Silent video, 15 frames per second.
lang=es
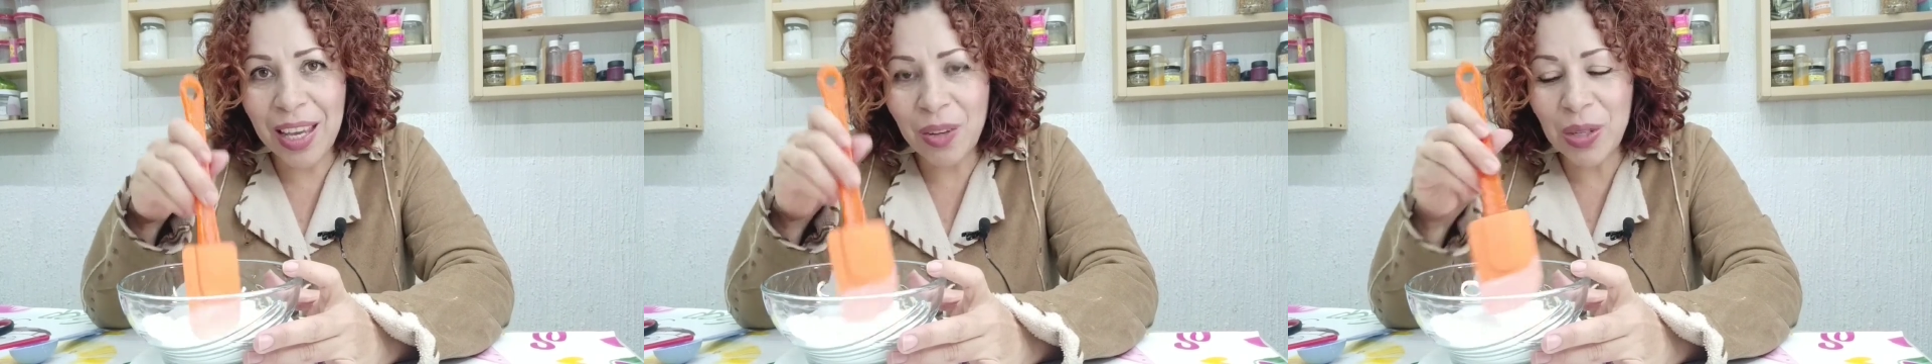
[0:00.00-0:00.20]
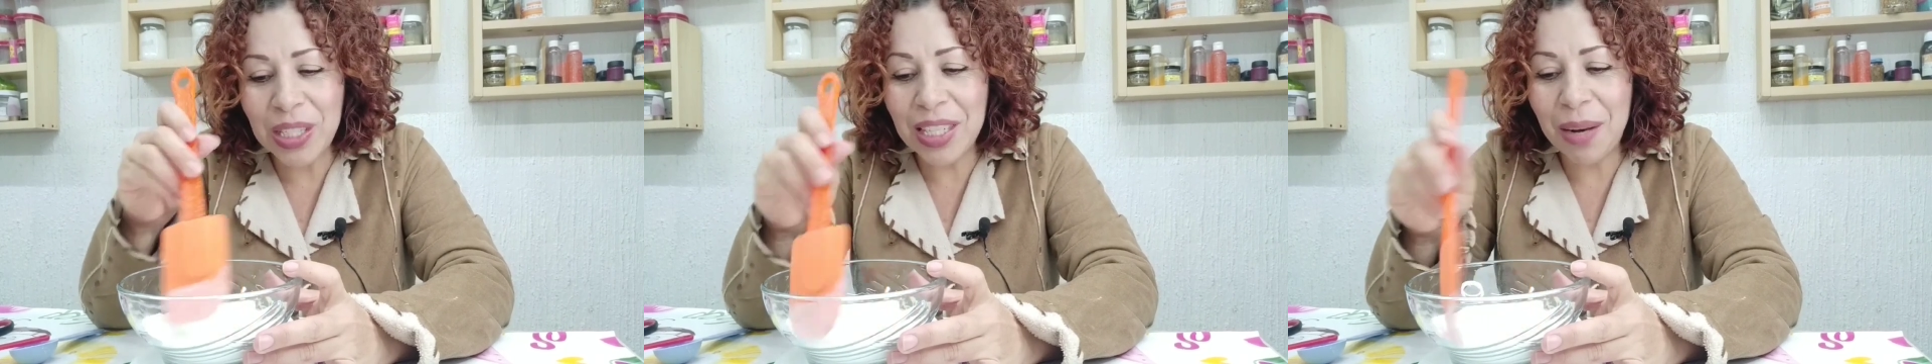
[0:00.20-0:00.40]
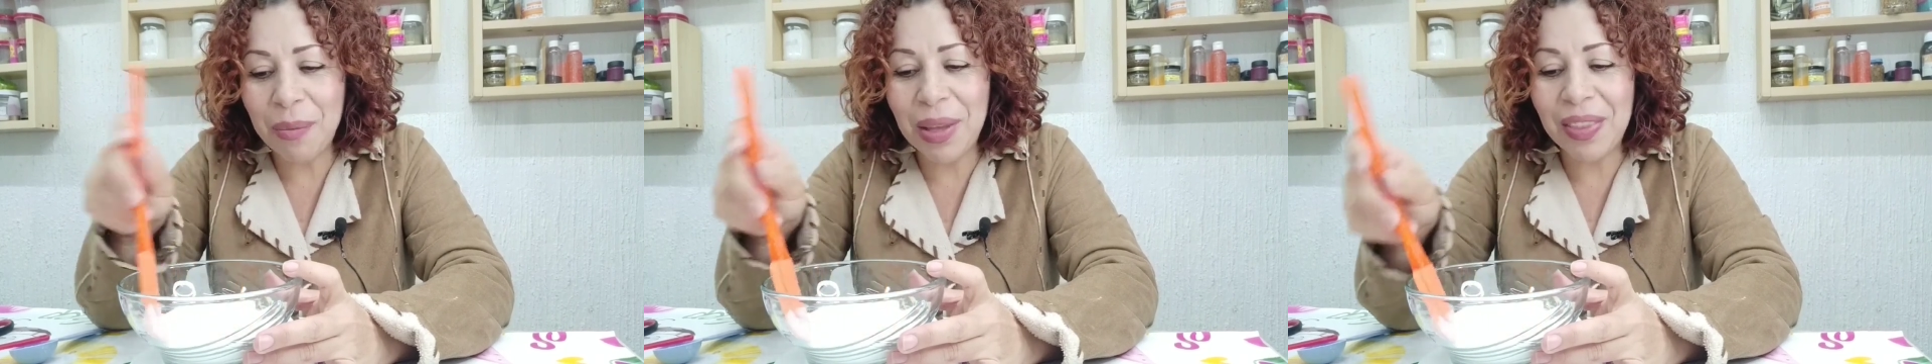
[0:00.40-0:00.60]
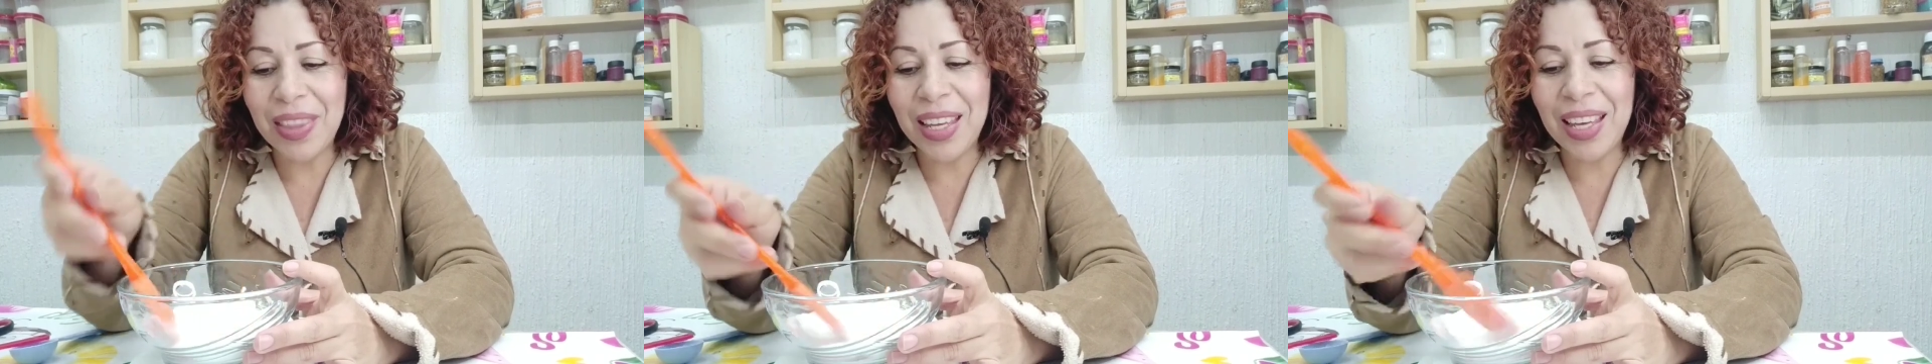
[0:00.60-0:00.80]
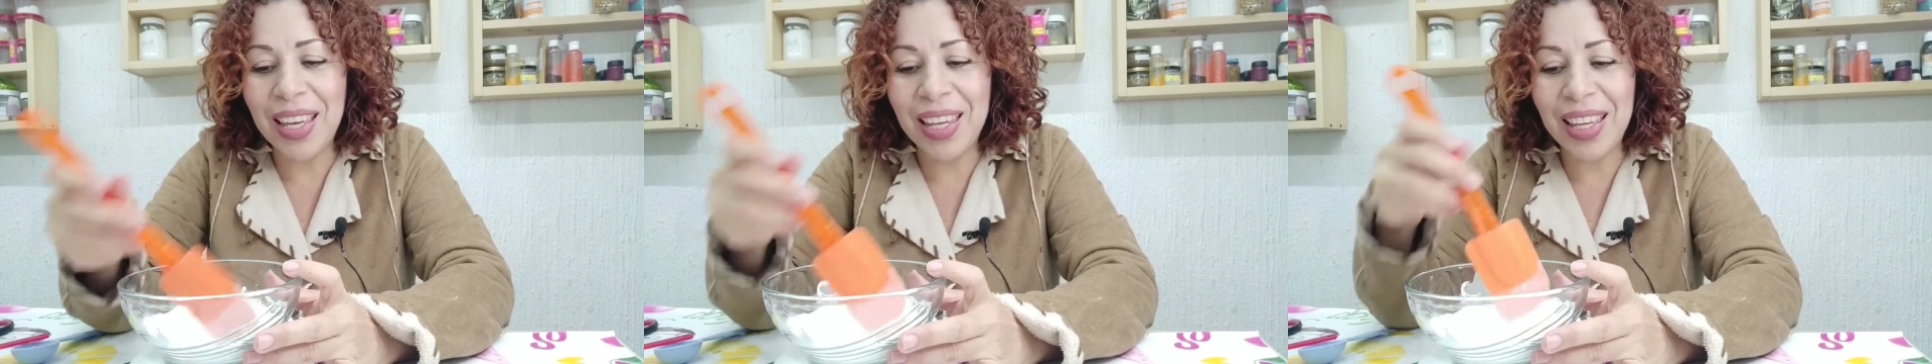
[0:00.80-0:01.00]
nuestra
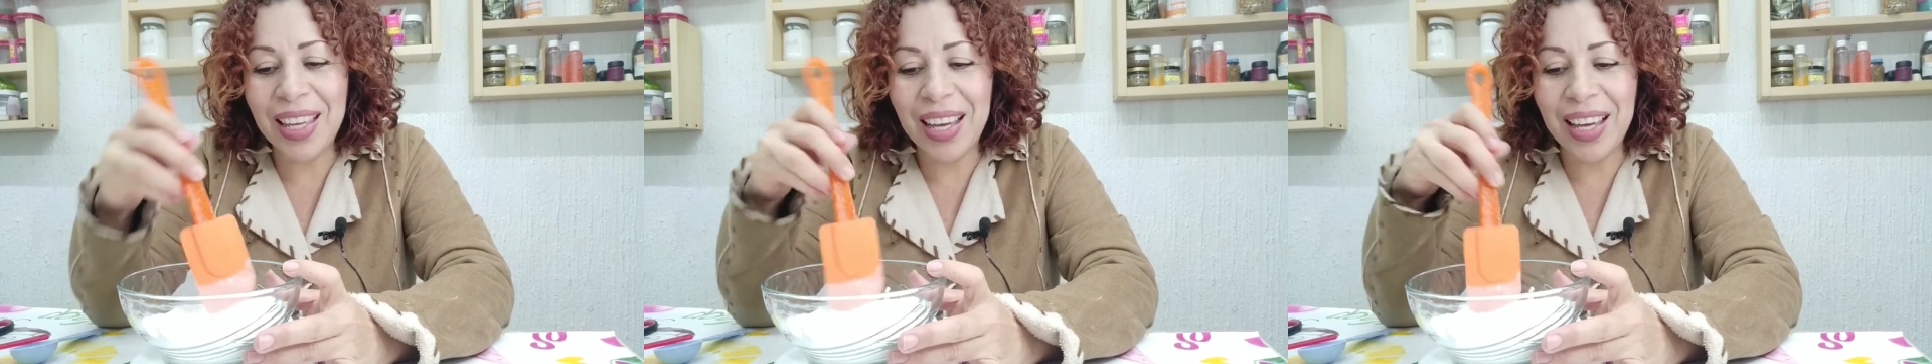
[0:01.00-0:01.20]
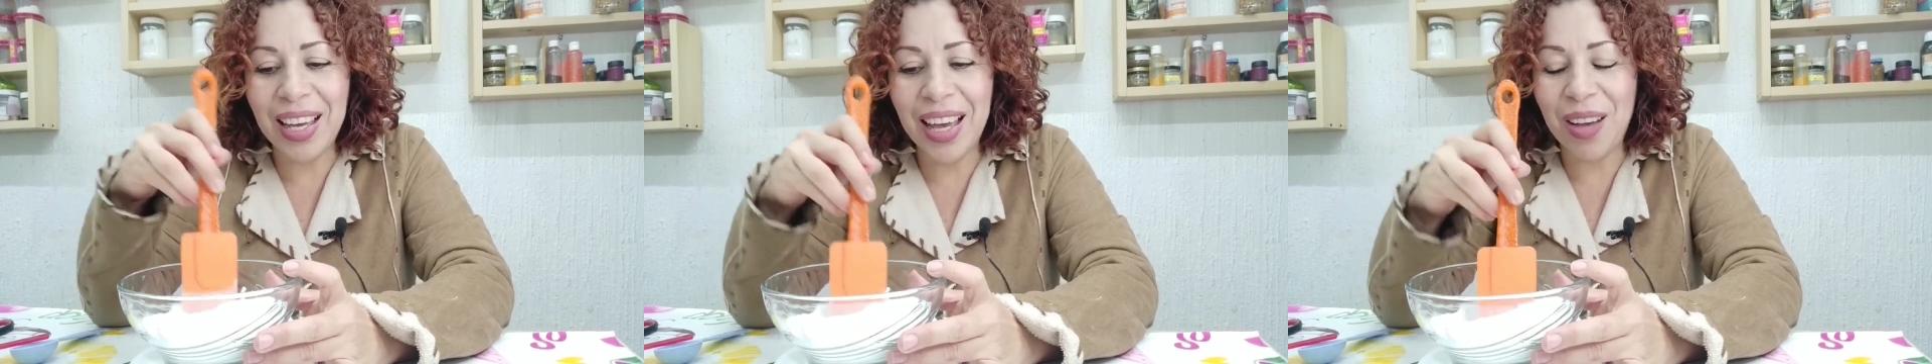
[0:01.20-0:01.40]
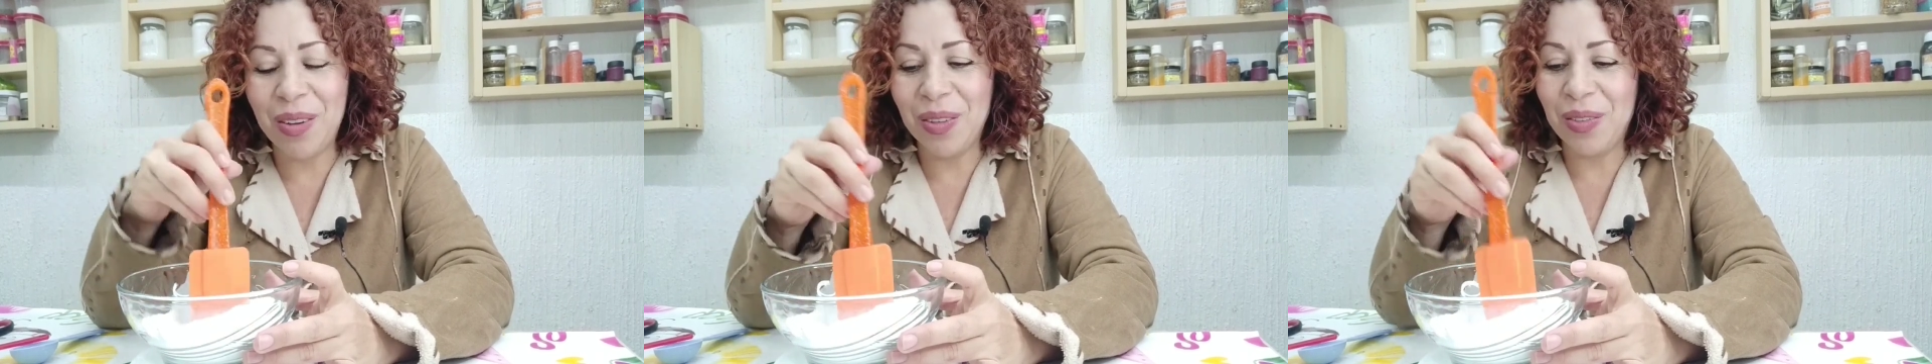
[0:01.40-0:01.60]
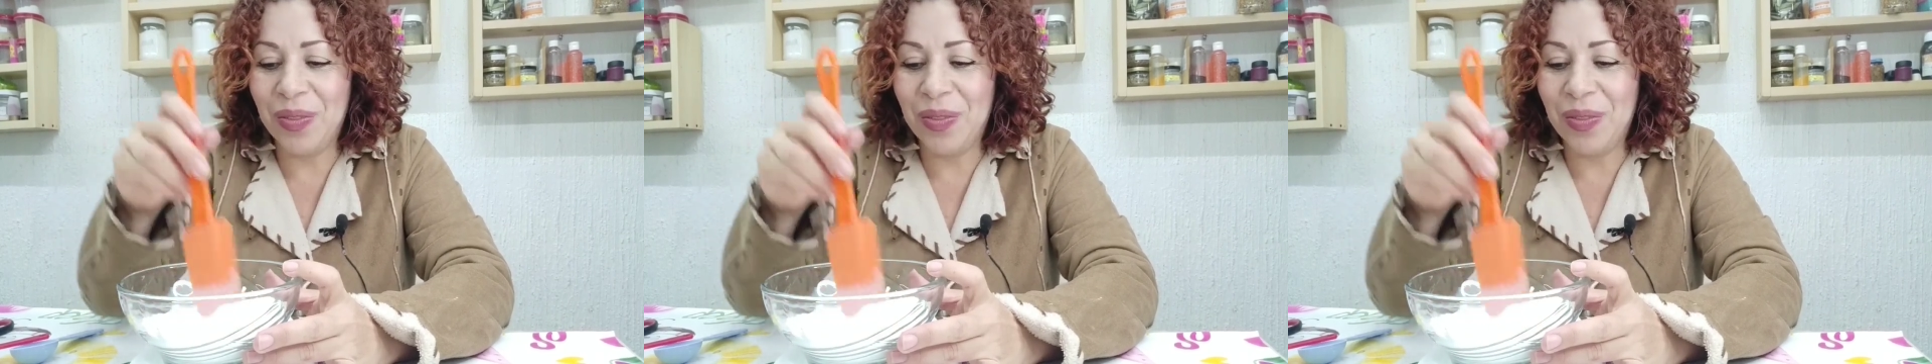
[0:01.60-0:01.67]
manteca de cacao.